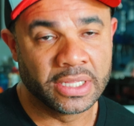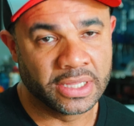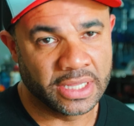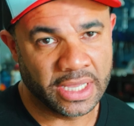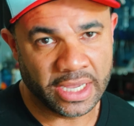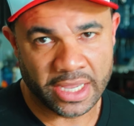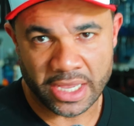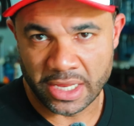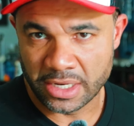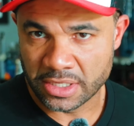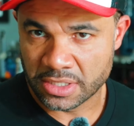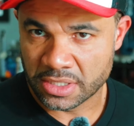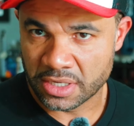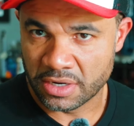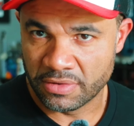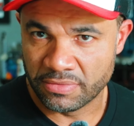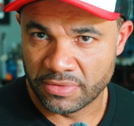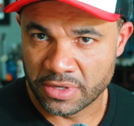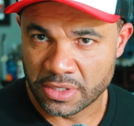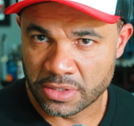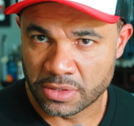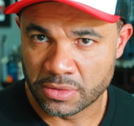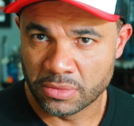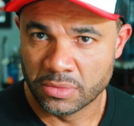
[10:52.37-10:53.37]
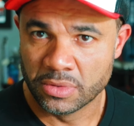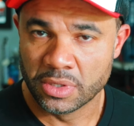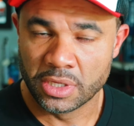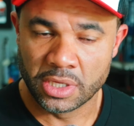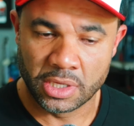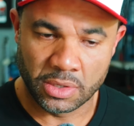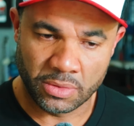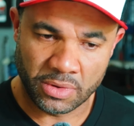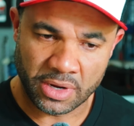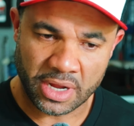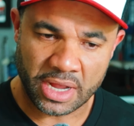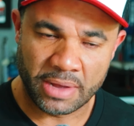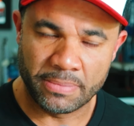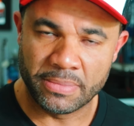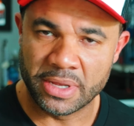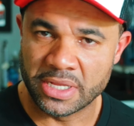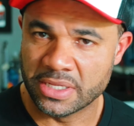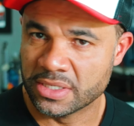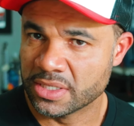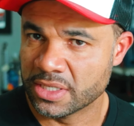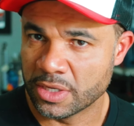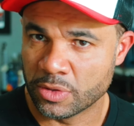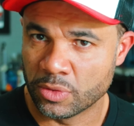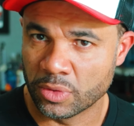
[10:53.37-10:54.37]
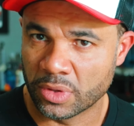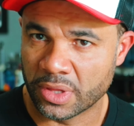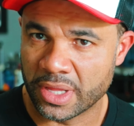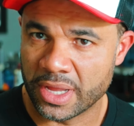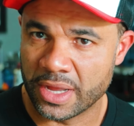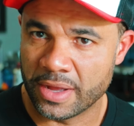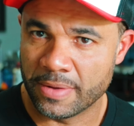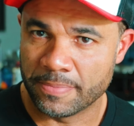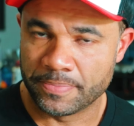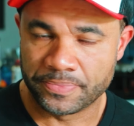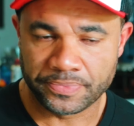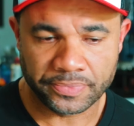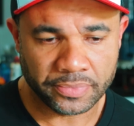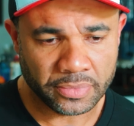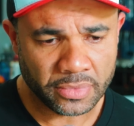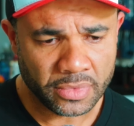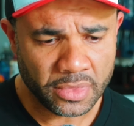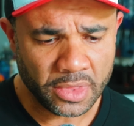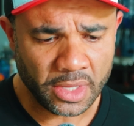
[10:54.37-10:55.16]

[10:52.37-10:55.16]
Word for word: daquele serviço que eu acabei de executar.